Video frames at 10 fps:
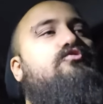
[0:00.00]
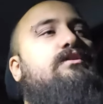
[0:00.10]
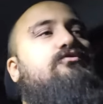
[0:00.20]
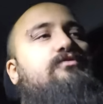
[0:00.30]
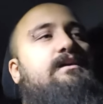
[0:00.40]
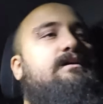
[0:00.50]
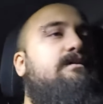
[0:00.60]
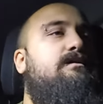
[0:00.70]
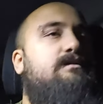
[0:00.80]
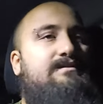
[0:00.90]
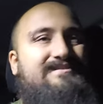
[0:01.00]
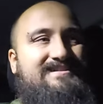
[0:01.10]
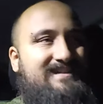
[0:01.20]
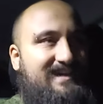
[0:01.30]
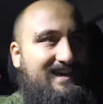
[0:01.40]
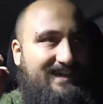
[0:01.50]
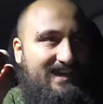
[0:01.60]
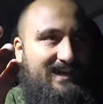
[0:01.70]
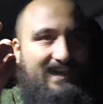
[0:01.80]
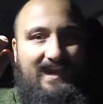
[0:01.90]
giocatore
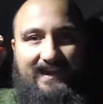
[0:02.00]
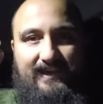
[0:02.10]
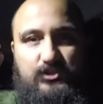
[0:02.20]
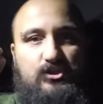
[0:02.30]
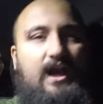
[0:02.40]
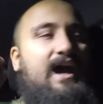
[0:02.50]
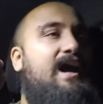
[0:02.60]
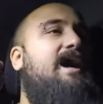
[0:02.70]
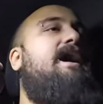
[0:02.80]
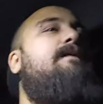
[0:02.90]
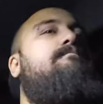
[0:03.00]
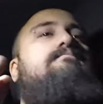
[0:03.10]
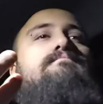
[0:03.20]
che, che ha